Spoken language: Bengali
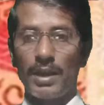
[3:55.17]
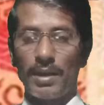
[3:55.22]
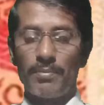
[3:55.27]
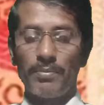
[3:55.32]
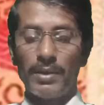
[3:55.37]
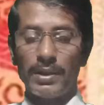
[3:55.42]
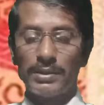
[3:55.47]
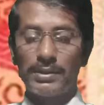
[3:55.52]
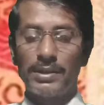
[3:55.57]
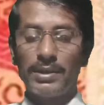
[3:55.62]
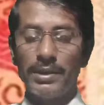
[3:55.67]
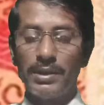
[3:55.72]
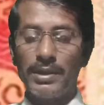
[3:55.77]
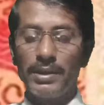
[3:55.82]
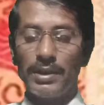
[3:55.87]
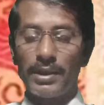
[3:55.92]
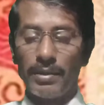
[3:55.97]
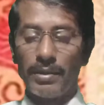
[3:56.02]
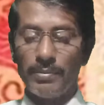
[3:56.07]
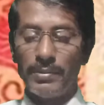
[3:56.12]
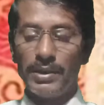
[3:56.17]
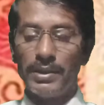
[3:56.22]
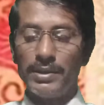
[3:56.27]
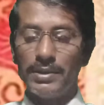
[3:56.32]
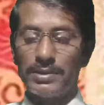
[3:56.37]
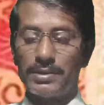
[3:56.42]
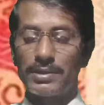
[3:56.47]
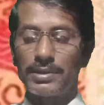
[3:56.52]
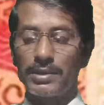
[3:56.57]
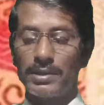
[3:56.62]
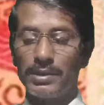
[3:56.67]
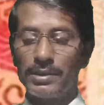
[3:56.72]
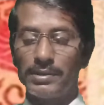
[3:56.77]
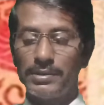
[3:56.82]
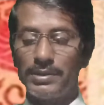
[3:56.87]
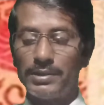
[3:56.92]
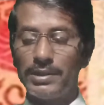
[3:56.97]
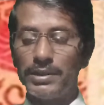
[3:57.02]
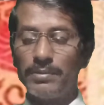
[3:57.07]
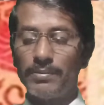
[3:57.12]
নাম্বার থ্রি রেমিডিস
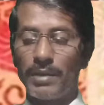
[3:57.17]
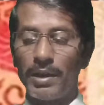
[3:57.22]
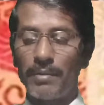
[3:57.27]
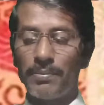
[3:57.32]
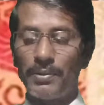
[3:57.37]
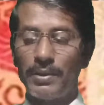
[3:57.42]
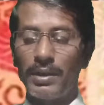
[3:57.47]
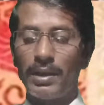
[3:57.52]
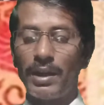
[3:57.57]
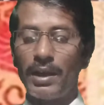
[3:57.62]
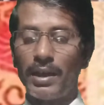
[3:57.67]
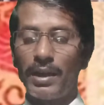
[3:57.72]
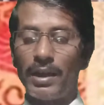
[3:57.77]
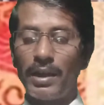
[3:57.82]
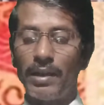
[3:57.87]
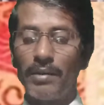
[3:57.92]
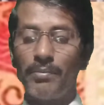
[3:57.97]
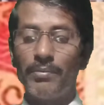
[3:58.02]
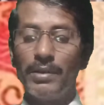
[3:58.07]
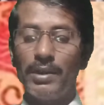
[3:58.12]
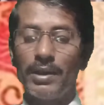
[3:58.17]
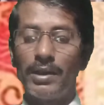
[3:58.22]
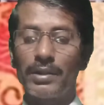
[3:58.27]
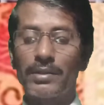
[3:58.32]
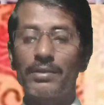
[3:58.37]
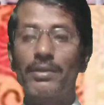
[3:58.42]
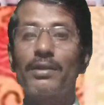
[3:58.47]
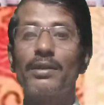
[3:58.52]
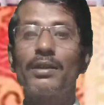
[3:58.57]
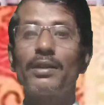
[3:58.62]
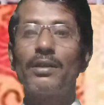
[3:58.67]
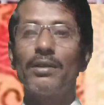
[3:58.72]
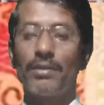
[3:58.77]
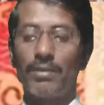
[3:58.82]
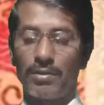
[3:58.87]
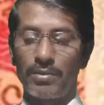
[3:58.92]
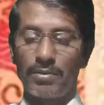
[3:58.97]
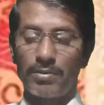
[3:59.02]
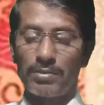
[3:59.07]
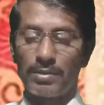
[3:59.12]
চিমা ফেলা অ্যাম্বেলেটরের
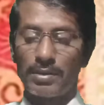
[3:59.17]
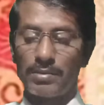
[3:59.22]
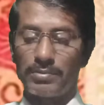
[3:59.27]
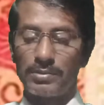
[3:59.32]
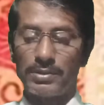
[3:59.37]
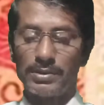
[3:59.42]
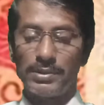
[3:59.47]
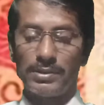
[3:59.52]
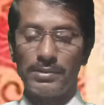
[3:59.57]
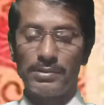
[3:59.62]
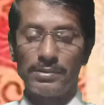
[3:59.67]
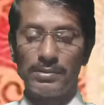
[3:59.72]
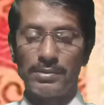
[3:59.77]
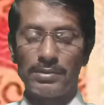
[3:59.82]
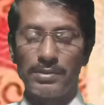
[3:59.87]
লক্ষণাবলী